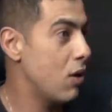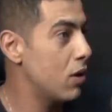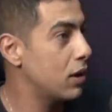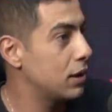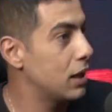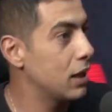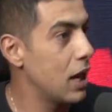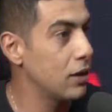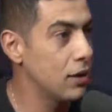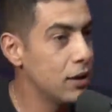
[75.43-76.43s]
hora, tá
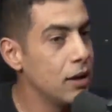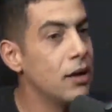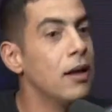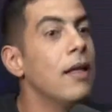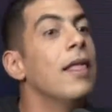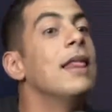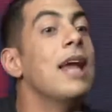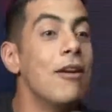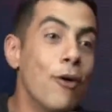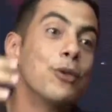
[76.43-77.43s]
ligado? Que foda. E
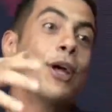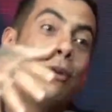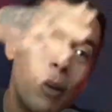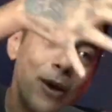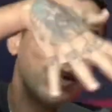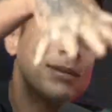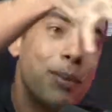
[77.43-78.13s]
aí voltando pra nossa